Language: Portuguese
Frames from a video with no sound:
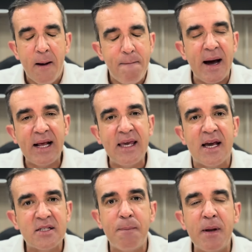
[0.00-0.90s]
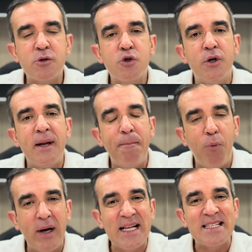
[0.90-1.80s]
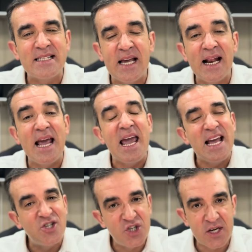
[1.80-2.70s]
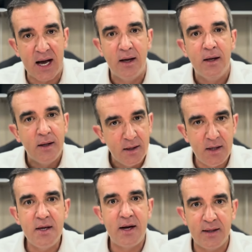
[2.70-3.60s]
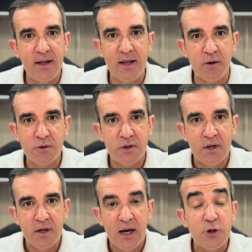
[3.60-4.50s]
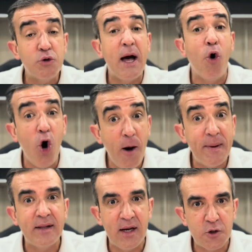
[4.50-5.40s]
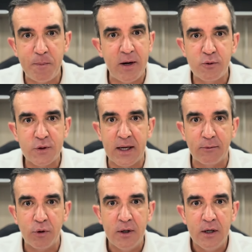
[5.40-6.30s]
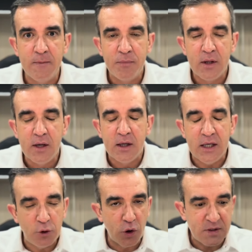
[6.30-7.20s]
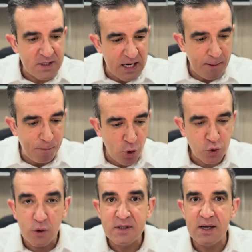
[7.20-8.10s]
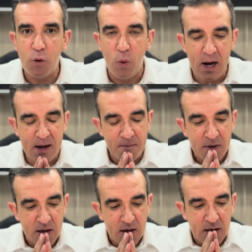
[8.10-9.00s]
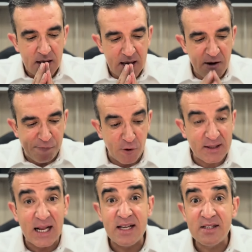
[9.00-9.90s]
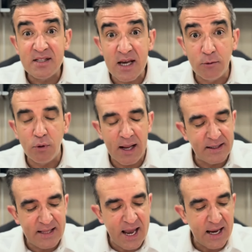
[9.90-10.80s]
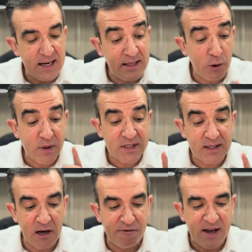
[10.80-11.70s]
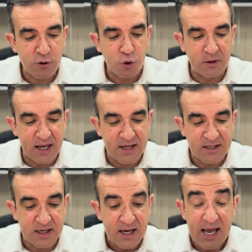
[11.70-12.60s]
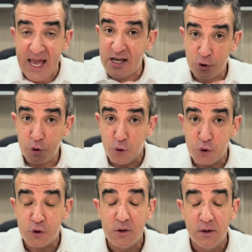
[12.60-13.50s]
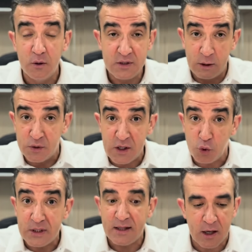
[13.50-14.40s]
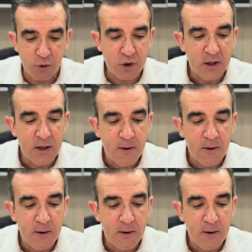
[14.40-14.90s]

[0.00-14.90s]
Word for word: para que essa persona possa ser hecha hija de Deus. É uma obra do Espírito Santo. Então, o apóstolo São Juan, ele fortalecendo a ideia, ele diz assim no verso 13: Estos, ou seja, os hijos de Deus,